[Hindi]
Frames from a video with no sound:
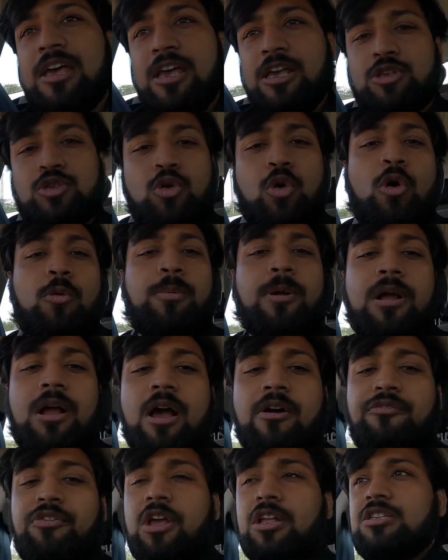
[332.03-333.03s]
इस रोड पे
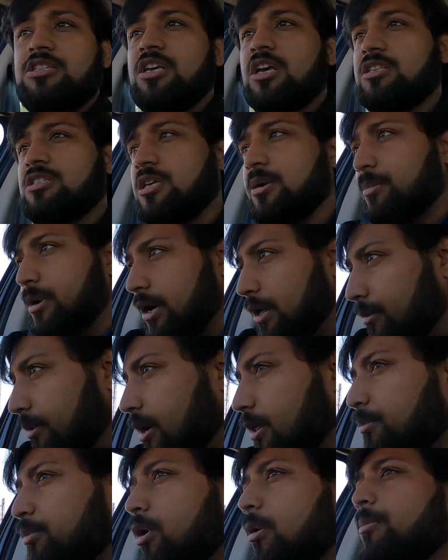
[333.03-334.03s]
काफ़ी अच्छी अच्छी बड़ी
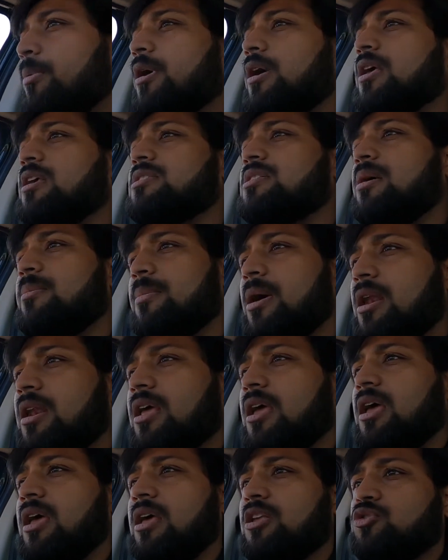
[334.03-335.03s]
बड़ी प्रॉपर्टीज़ हैं
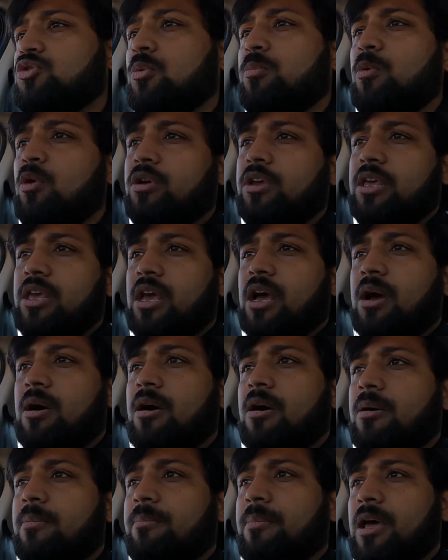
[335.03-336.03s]
मैंने जो बुक किया
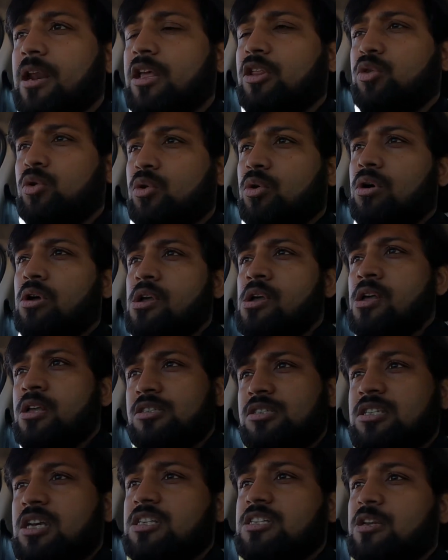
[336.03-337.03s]
मैंने तो
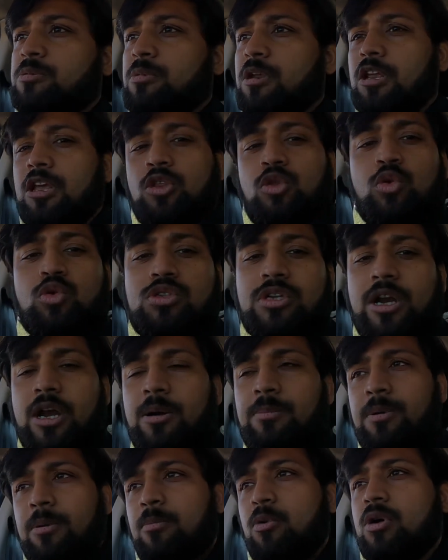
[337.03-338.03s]
जैसलमेर के दूसरे
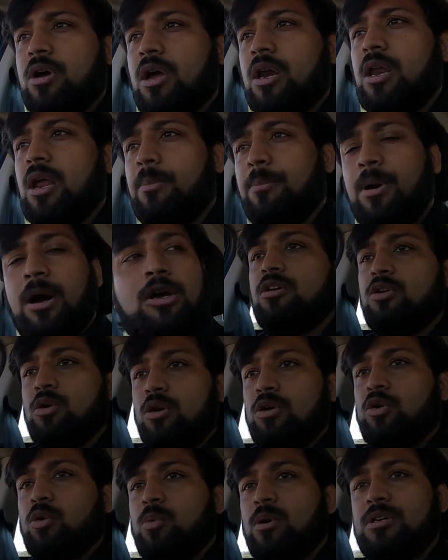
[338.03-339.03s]
एंड पे बुक कर लिया बट
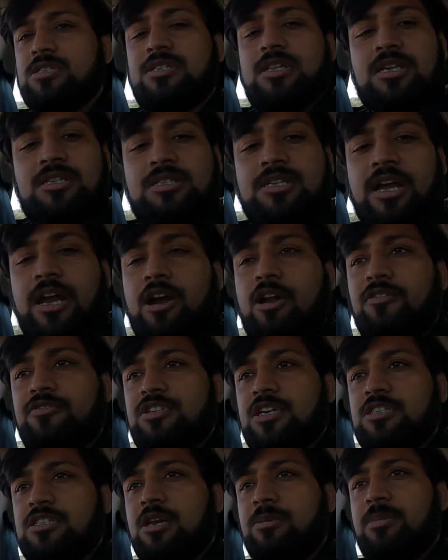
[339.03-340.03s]
टुवर्ड्स दिस साइड ऑफ
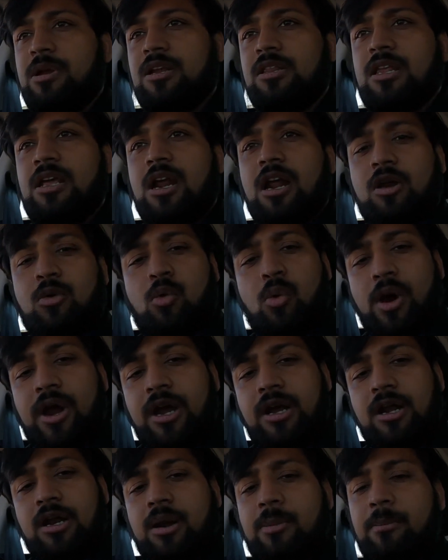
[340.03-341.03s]
जैसलमेर देर आर
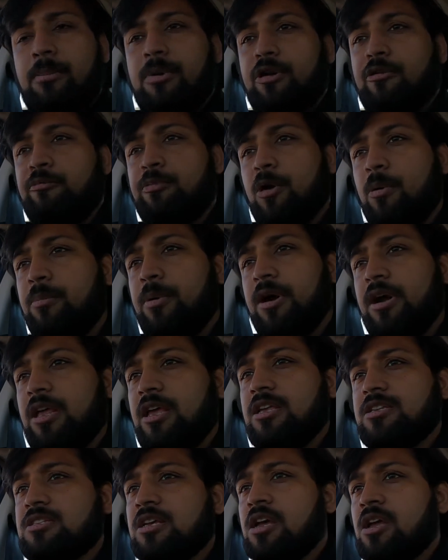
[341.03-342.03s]
क्वाइट अ नंबर ऑफ
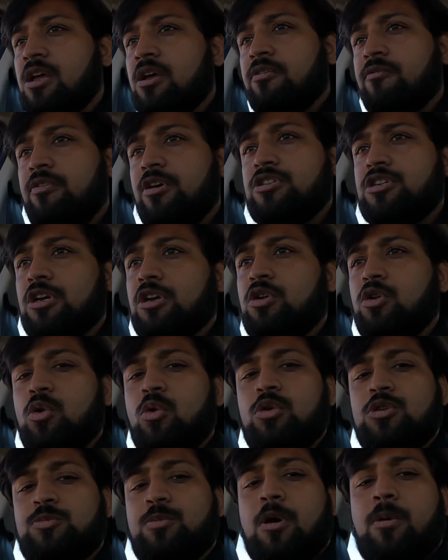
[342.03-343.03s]
प्रॉपर्टीज़ विच
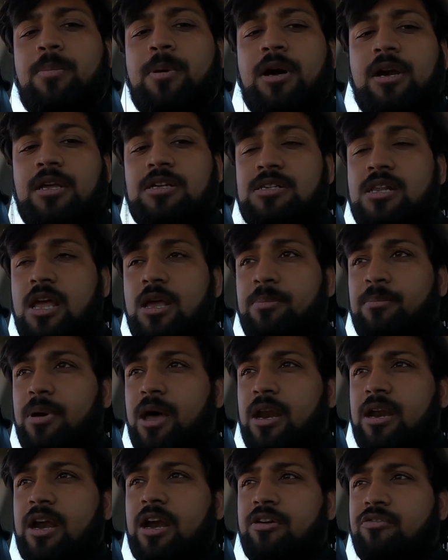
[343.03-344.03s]
इंक्लूड्स प्रॉपर्टीज लाइक
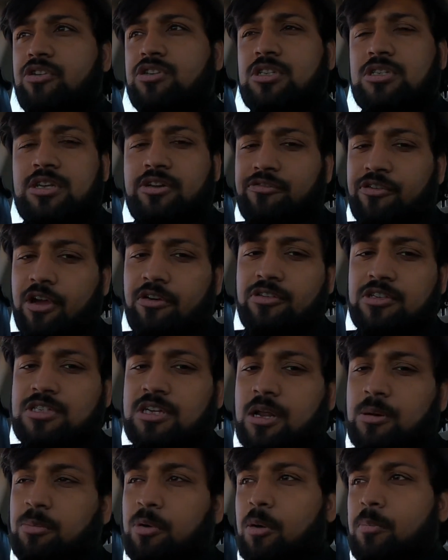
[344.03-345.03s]
मैरियट विच इज़ अ फाइव
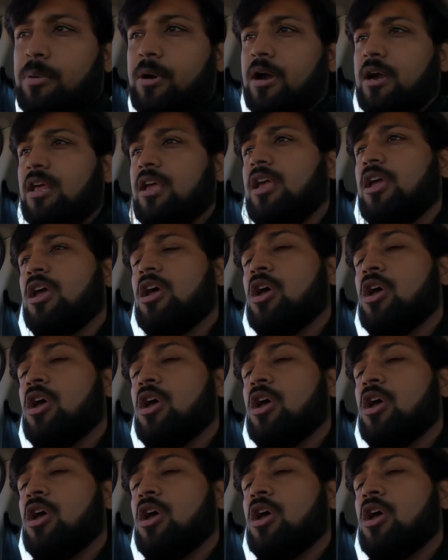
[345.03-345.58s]
स्टार प्रॉपर्टी